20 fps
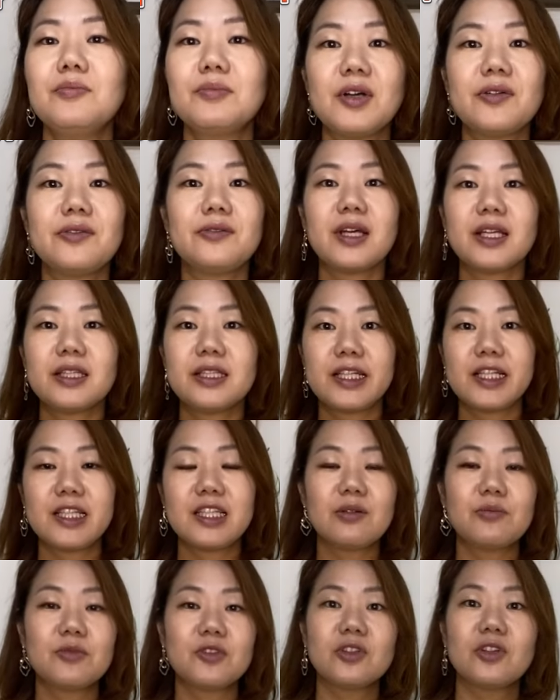マフラー的
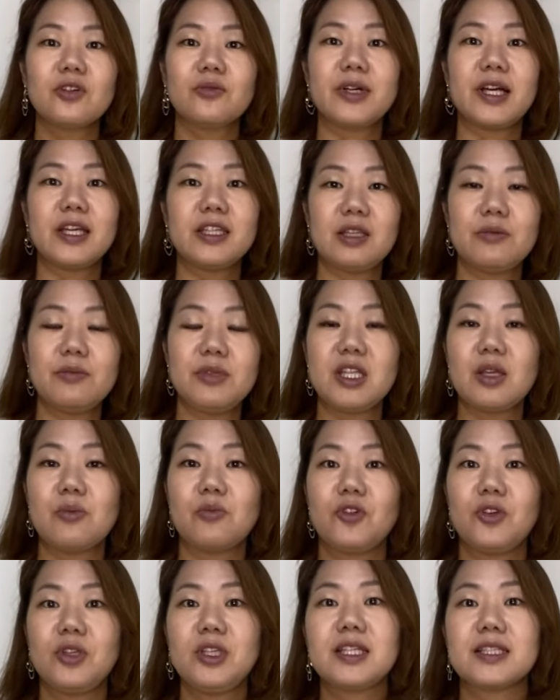なものを巻いてみて
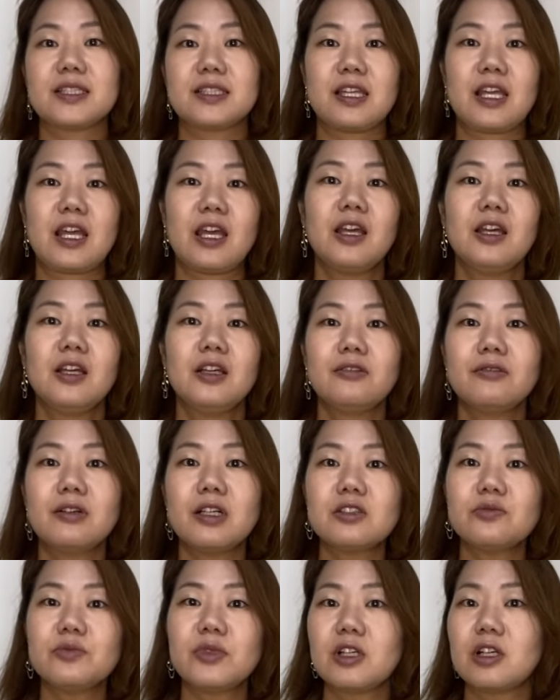もいいですね
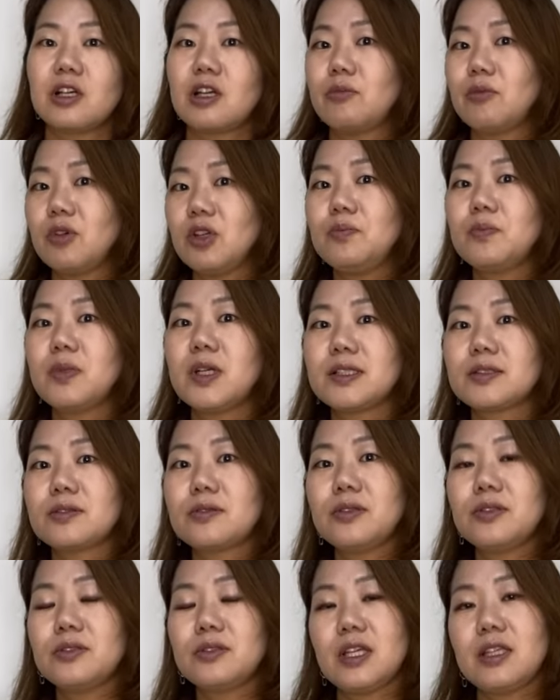ワークマンからもいっぱい
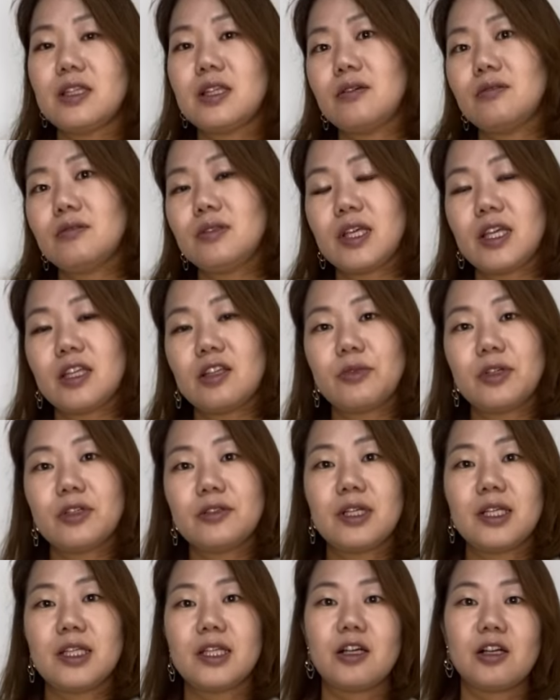そういうねダウン系の
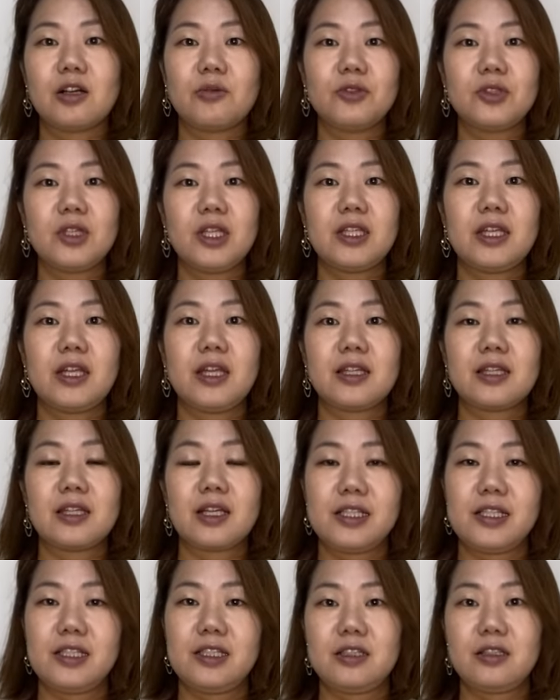マフラーなんかも出てた
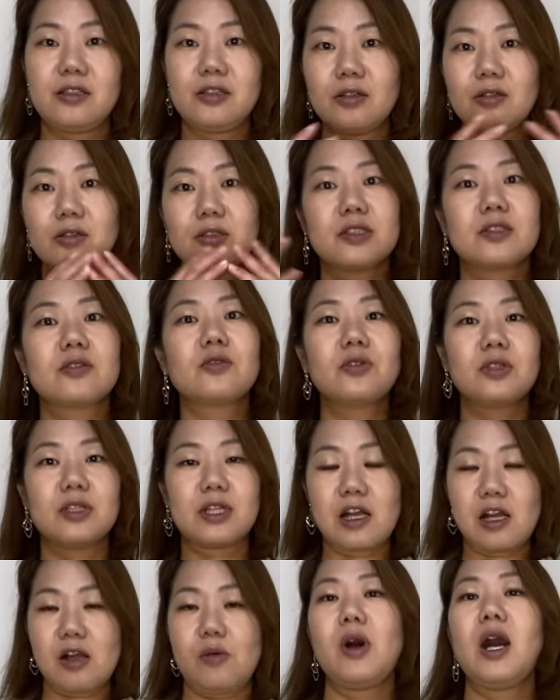りストール
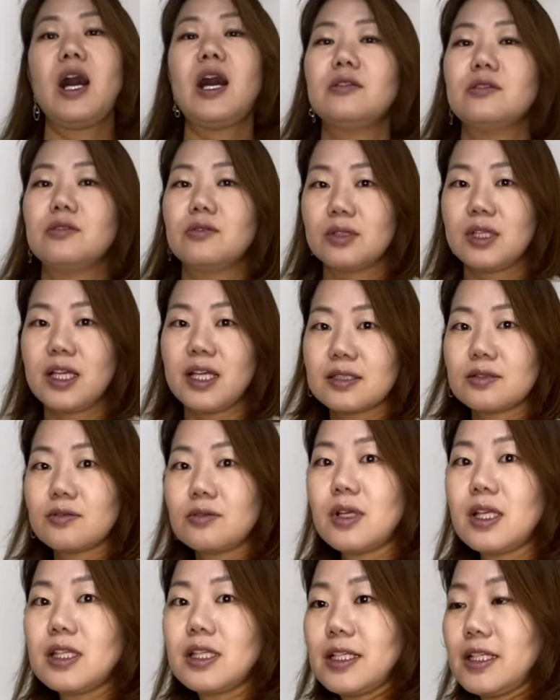なんかもあるのでそ
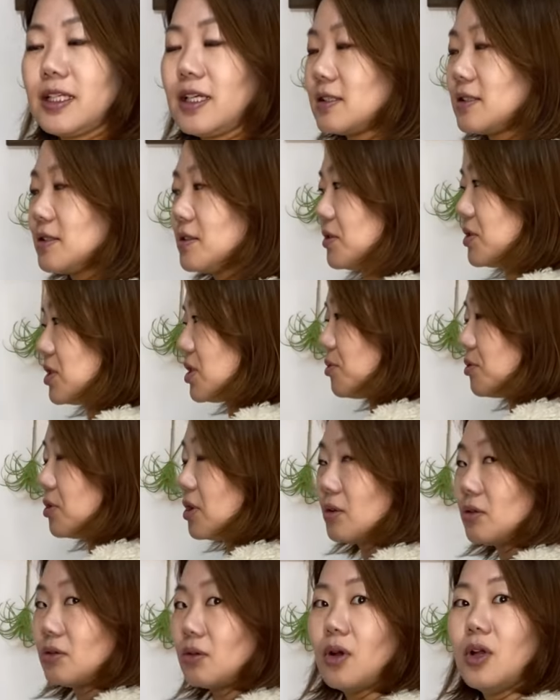の辺り活用しても
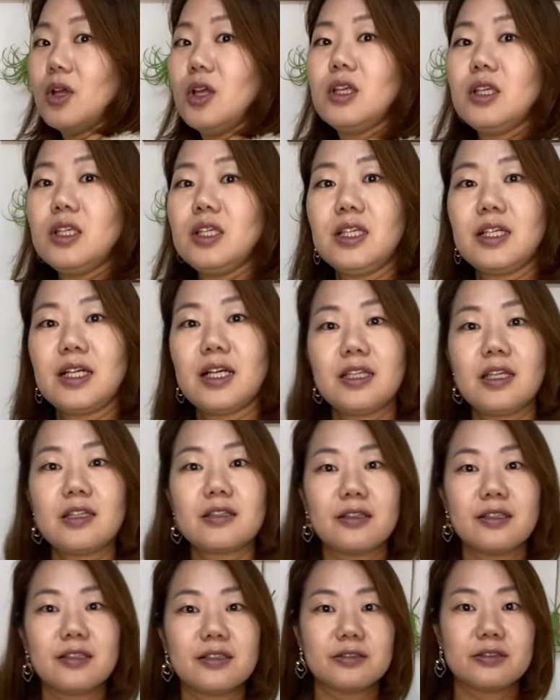らうといいかな
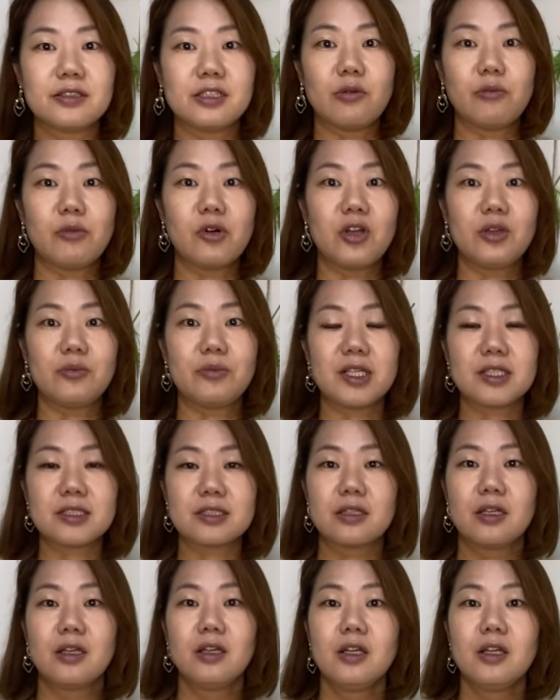というふうに思います